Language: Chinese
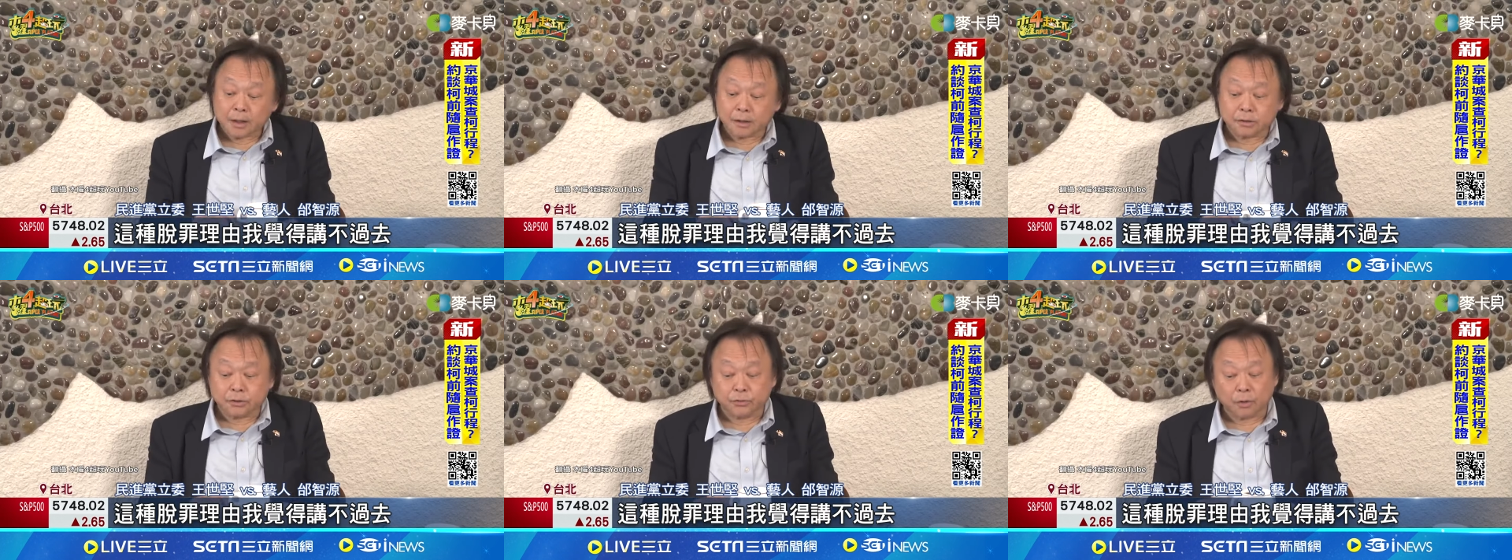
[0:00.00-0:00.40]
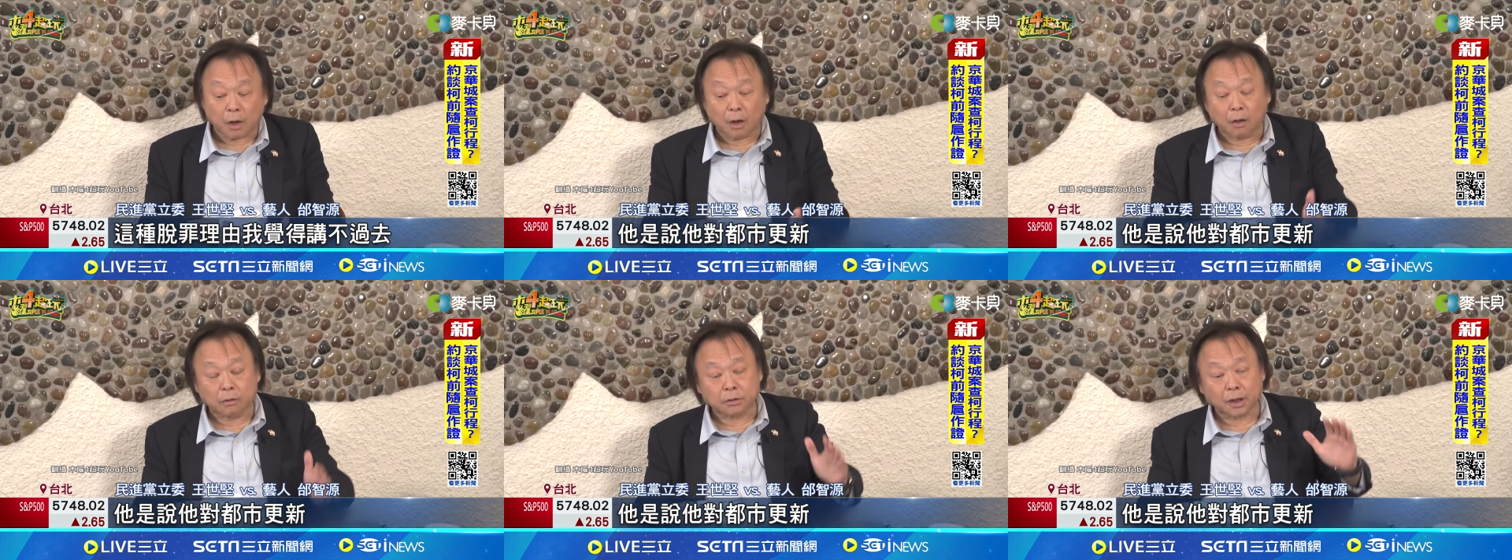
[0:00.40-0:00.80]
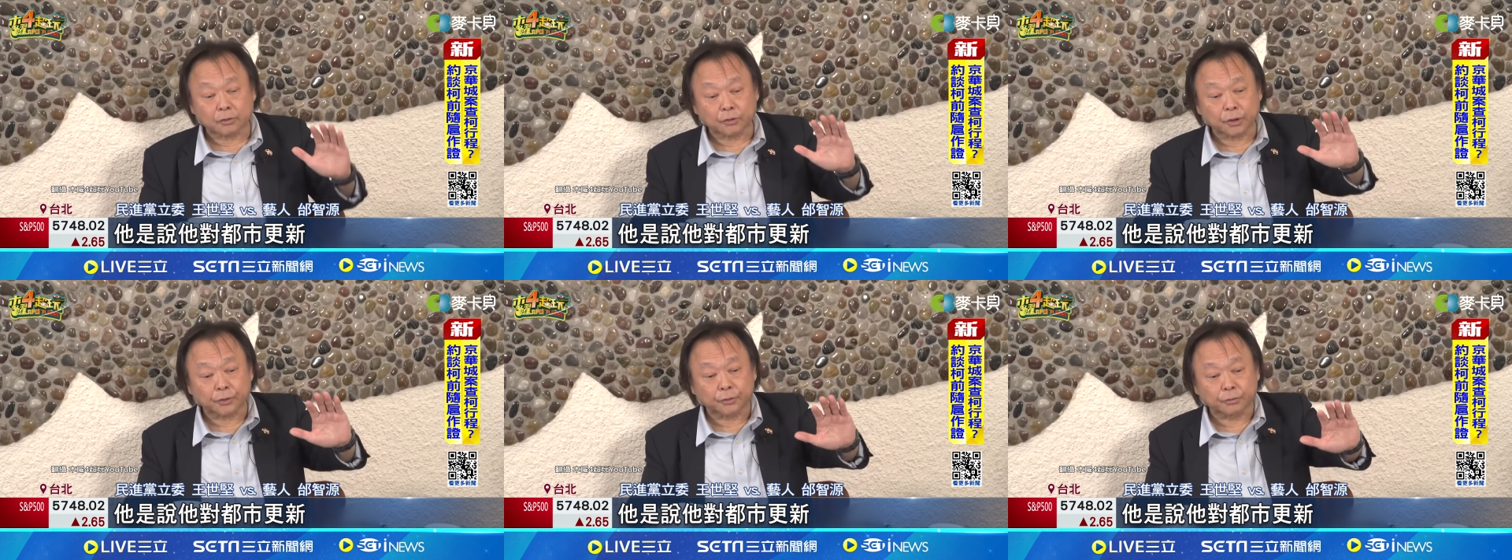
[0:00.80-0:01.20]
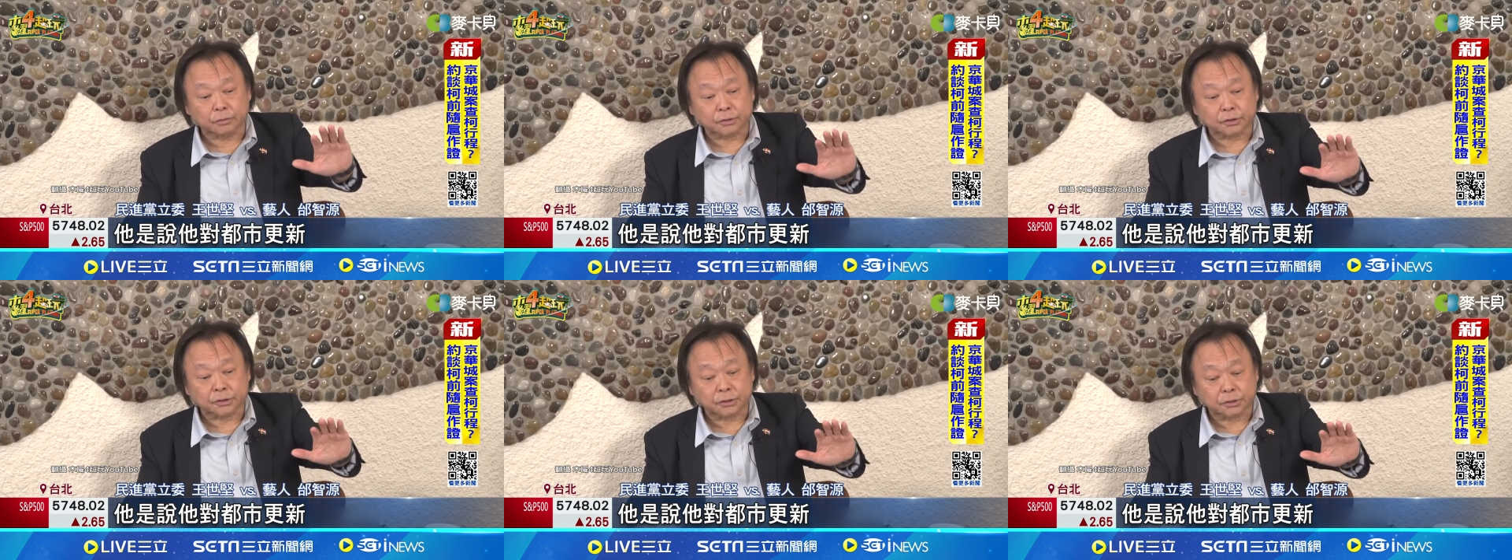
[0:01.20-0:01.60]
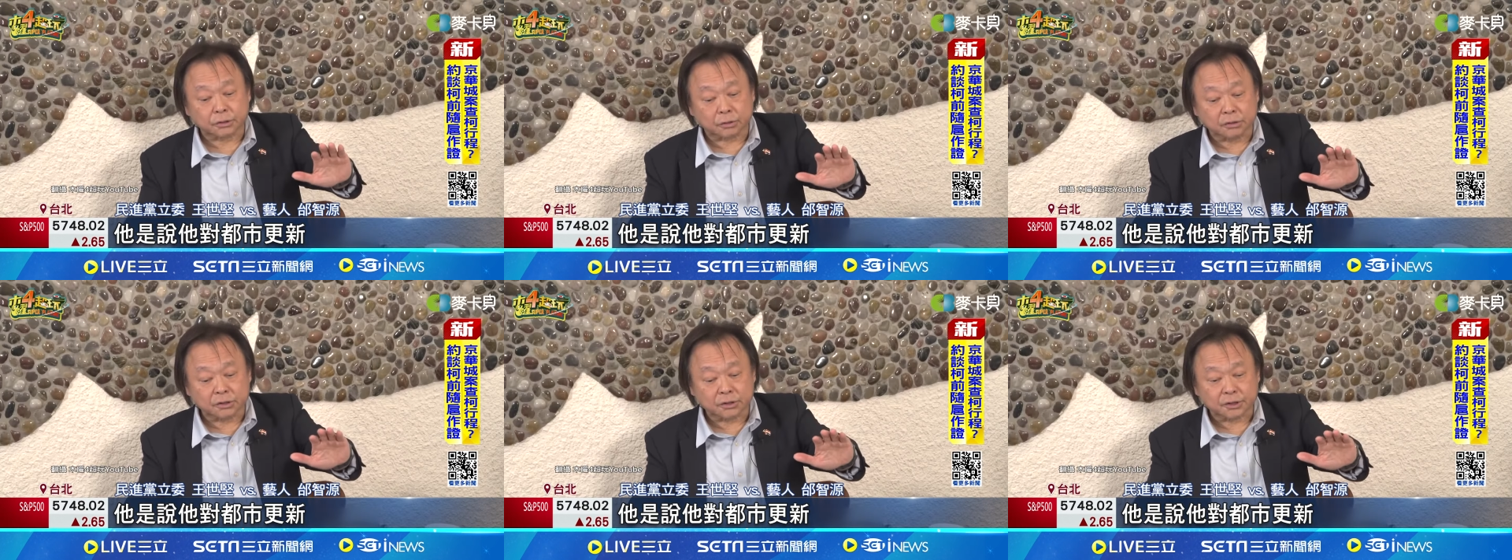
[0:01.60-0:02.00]
他是说哦，他对都市
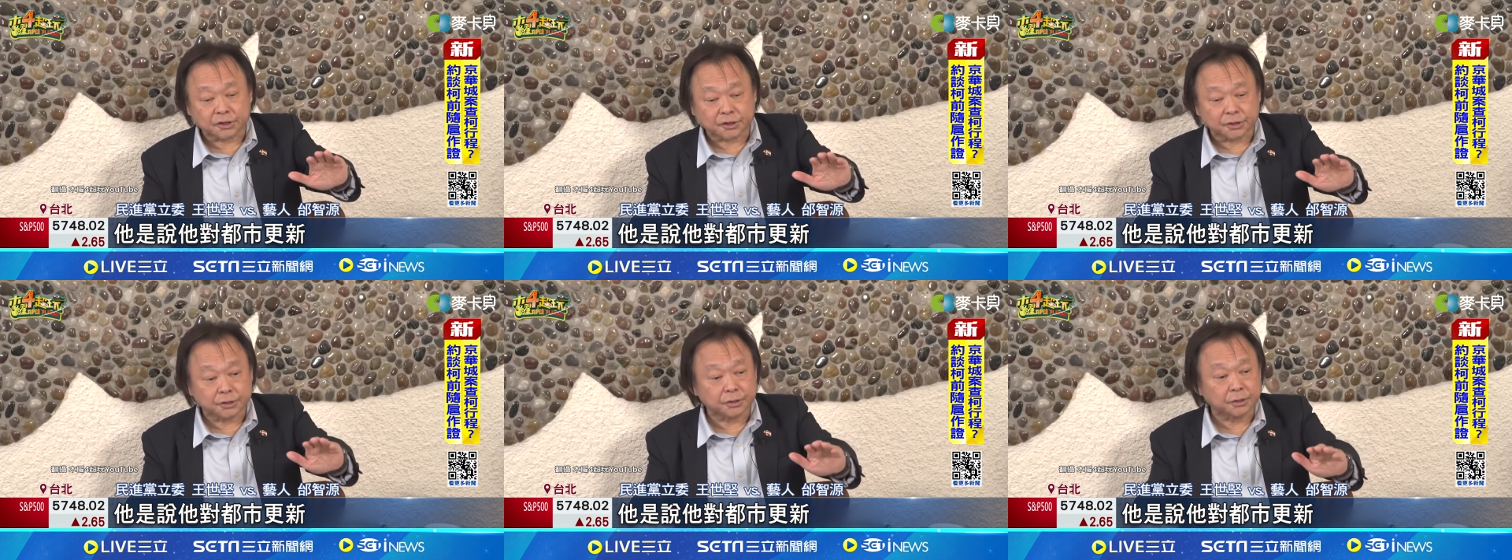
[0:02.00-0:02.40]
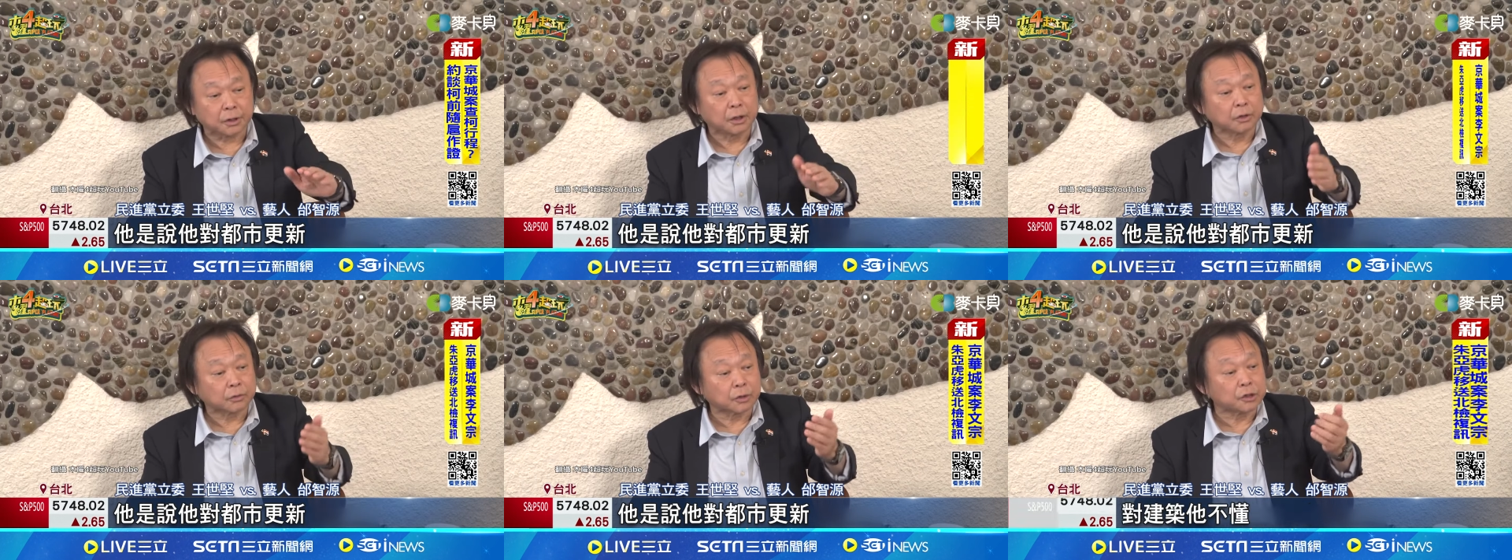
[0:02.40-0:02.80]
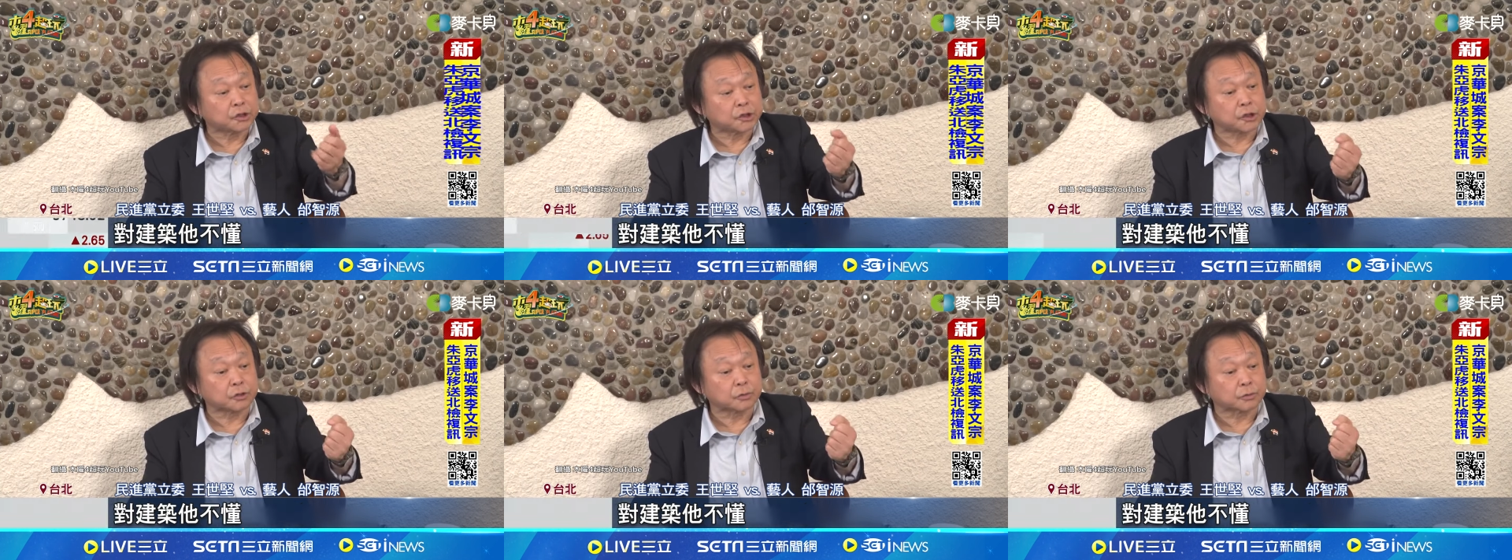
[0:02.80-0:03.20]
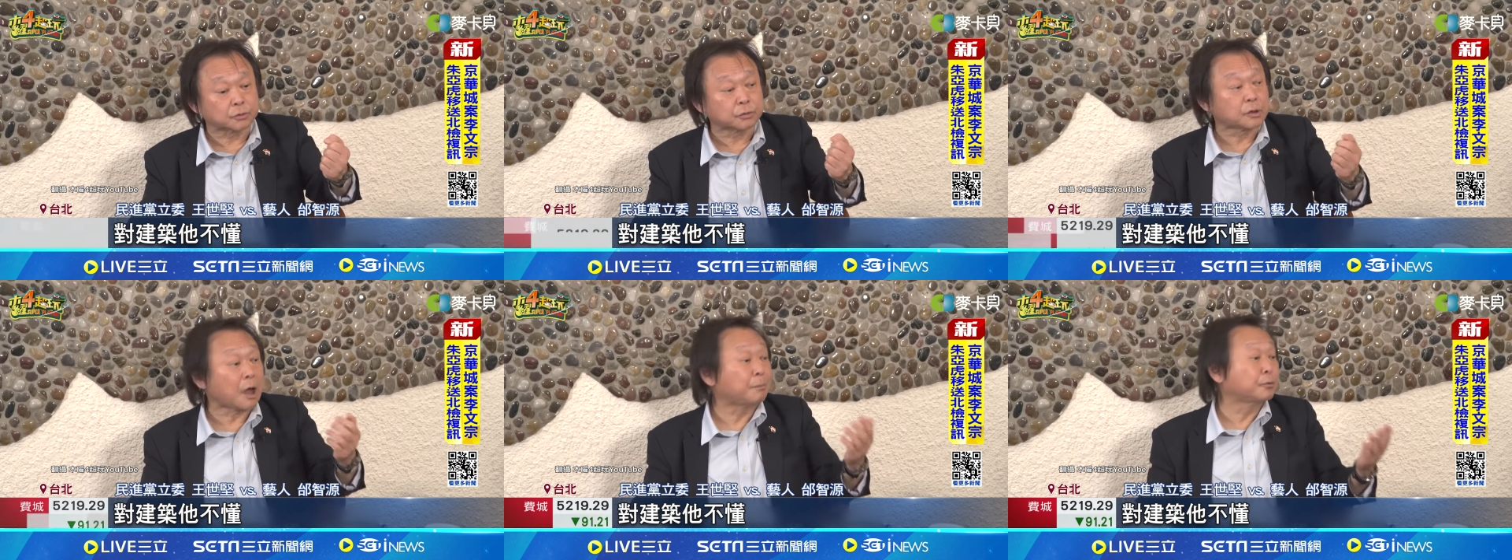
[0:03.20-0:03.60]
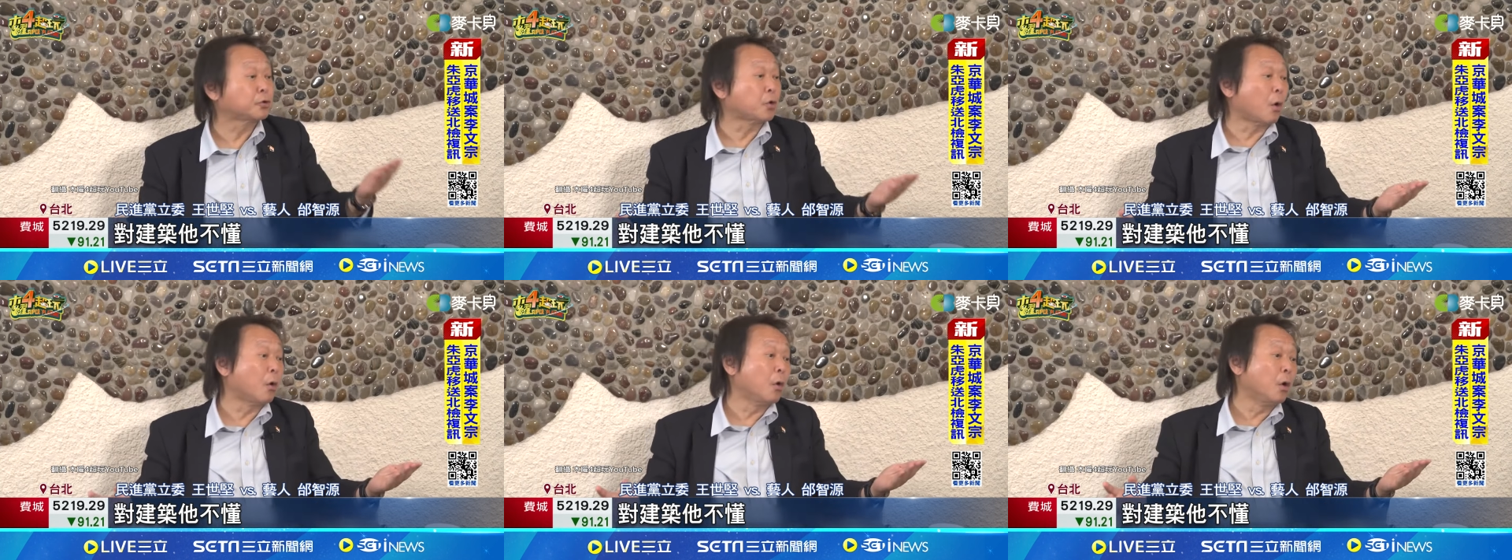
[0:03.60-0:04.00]
更新、对建筑他不懂，